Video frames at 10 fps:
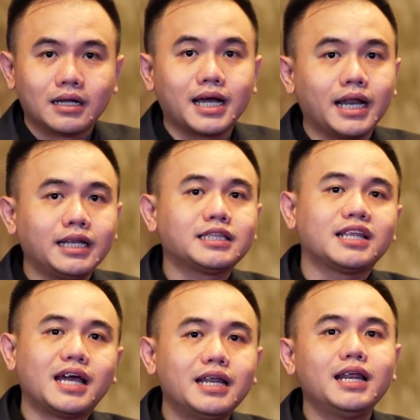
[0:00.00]
Karena ini
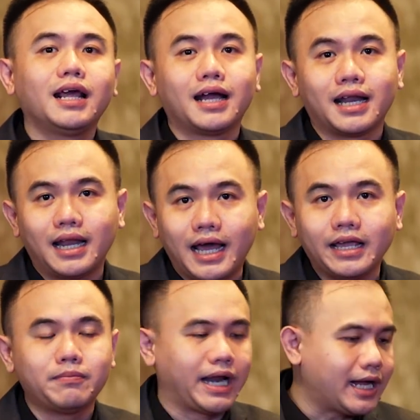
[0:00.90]
terjadi di negara
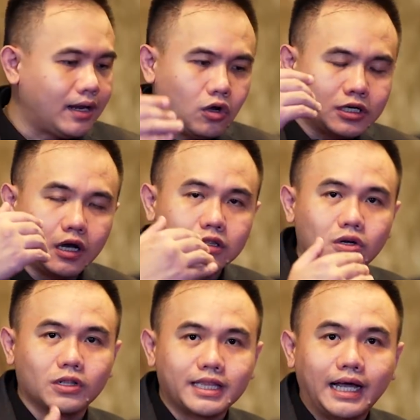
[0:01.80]
lain. Mereka lockdown
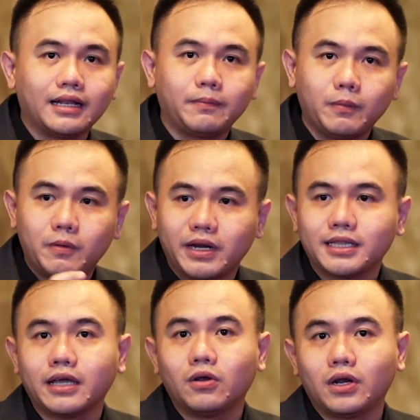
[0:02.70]
total, tapi
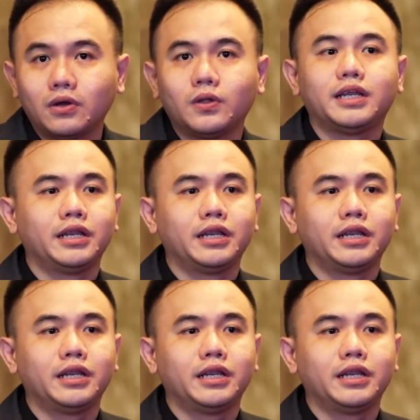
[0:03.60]
pemerintah yang ngeluarin duit.